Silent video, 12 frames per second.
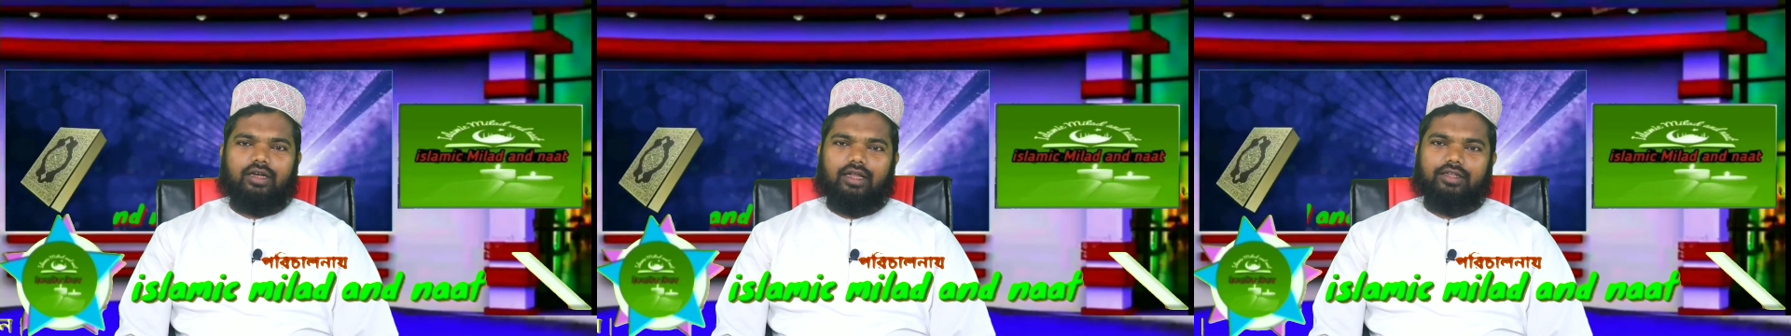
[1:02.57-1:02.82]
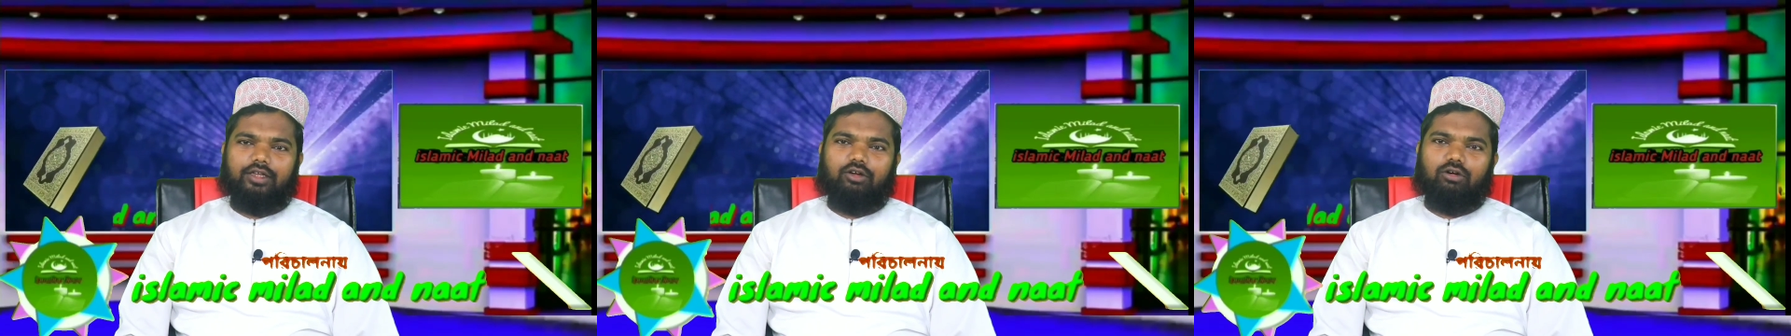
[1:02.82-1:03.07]

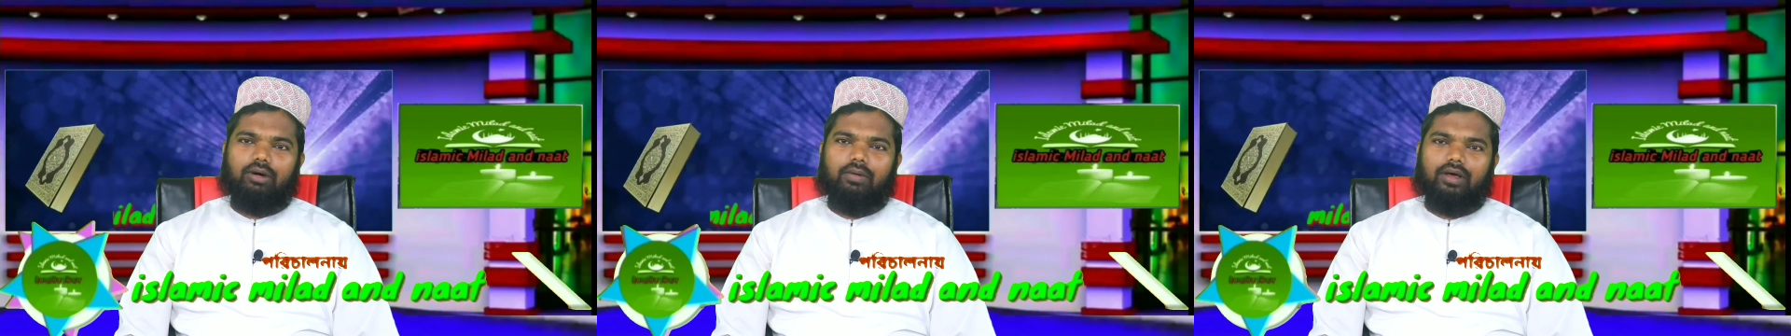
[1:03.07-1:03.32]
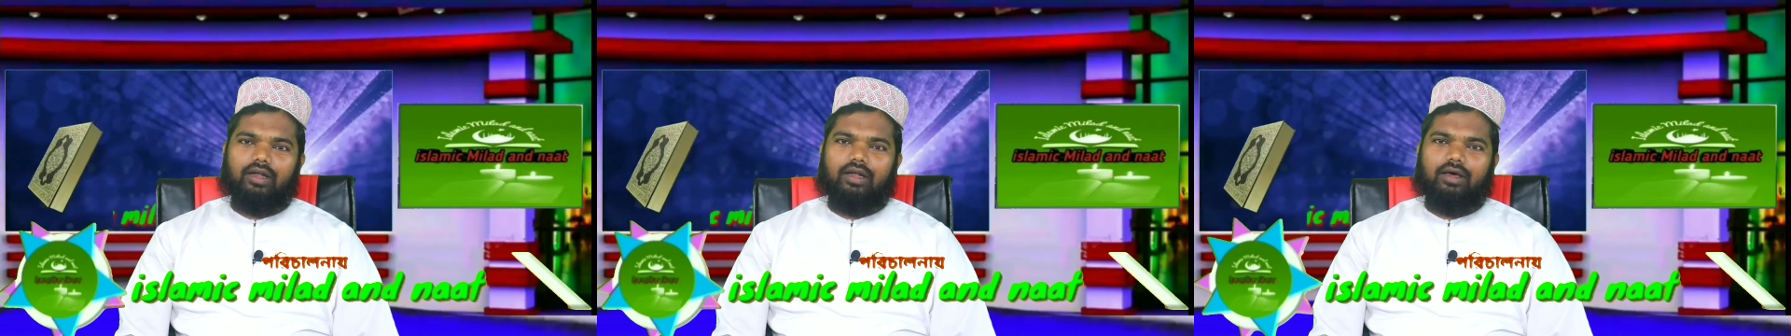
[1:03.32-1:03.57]
রাতের অভাব
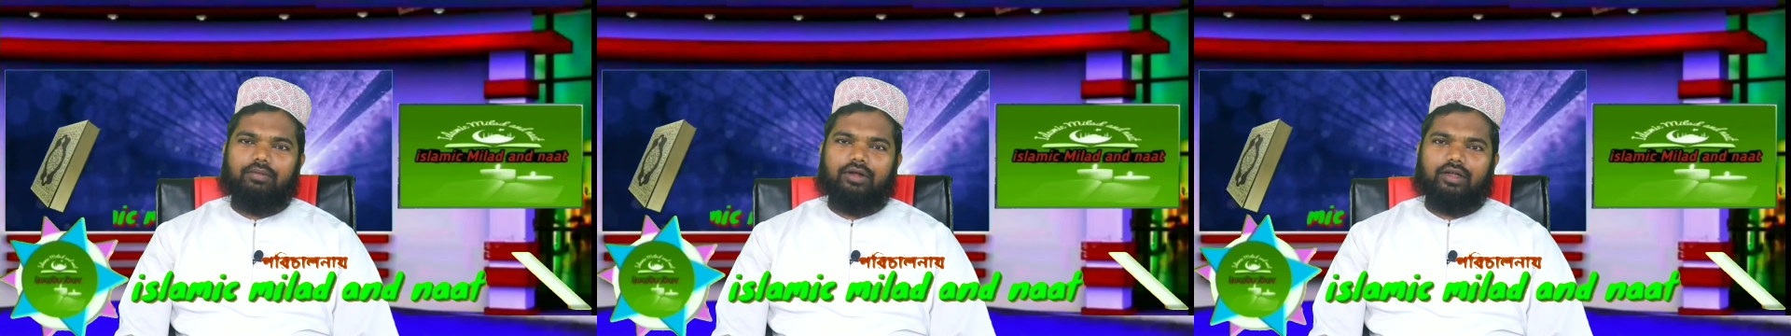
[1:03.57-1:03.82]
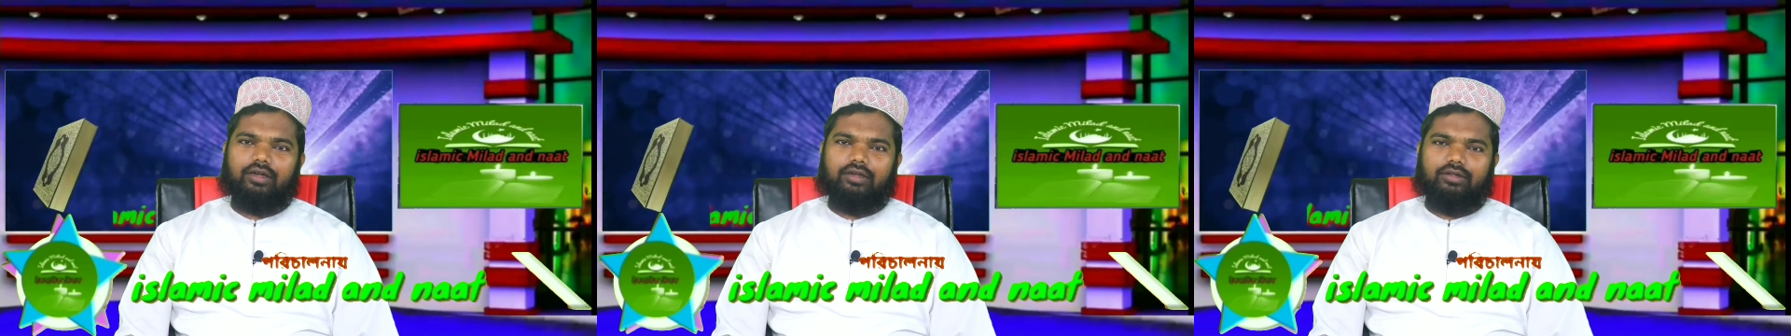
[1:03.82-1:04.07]
আল্লাহ
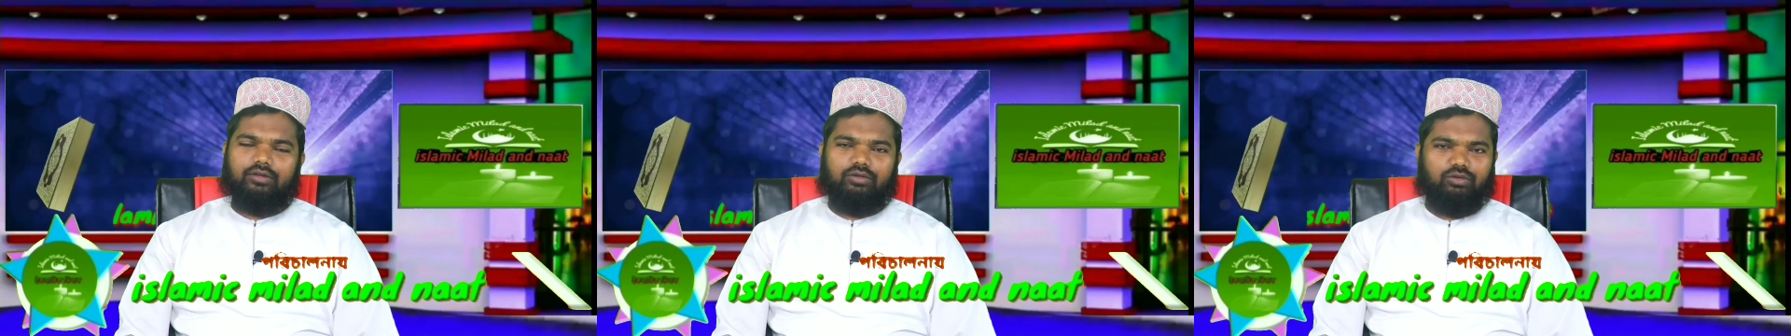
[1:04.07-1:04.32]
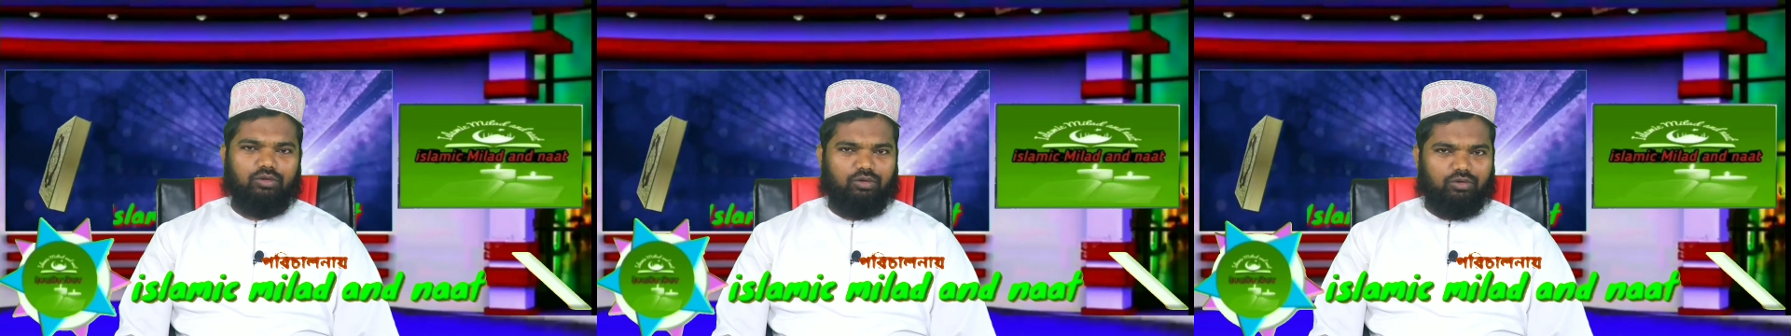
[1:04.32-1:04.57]
আপনার
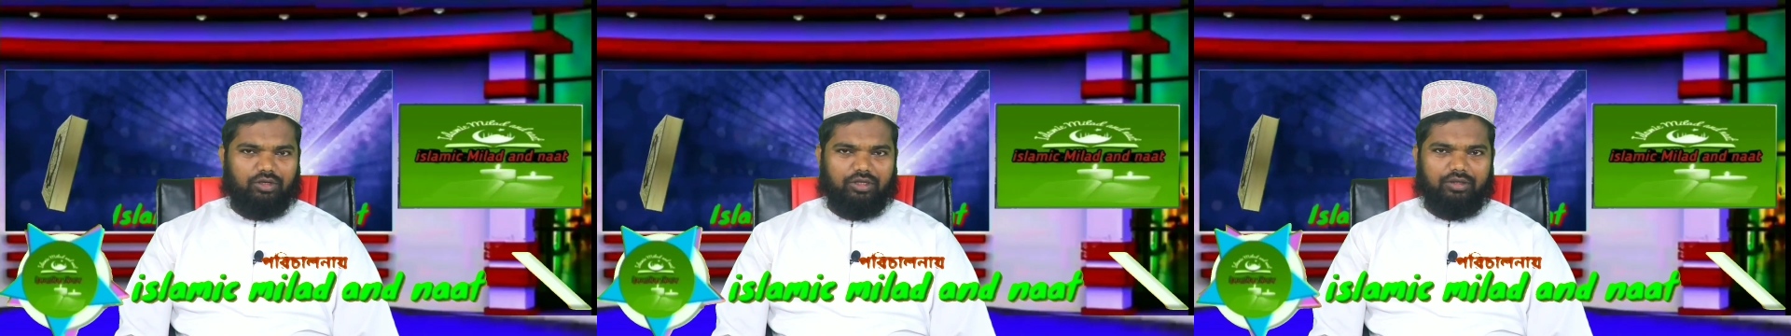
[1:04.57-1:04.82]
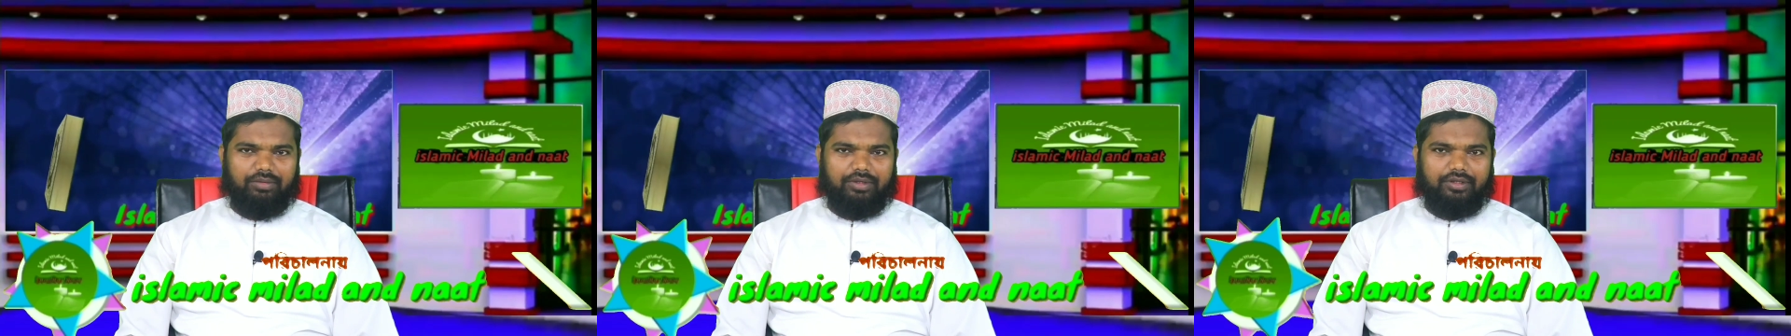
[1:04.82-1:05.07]
দূর করে
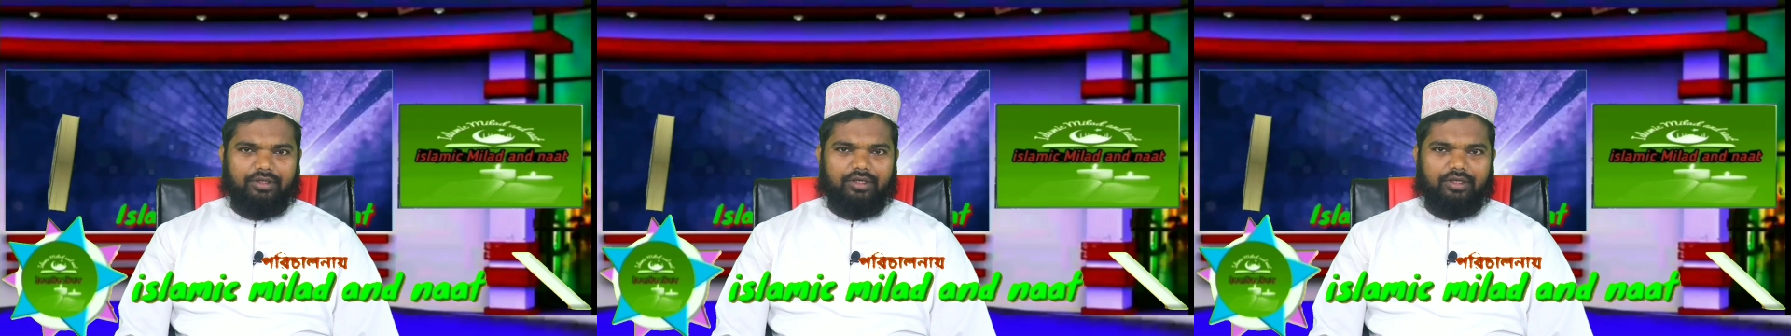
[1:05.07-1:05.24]
দেবে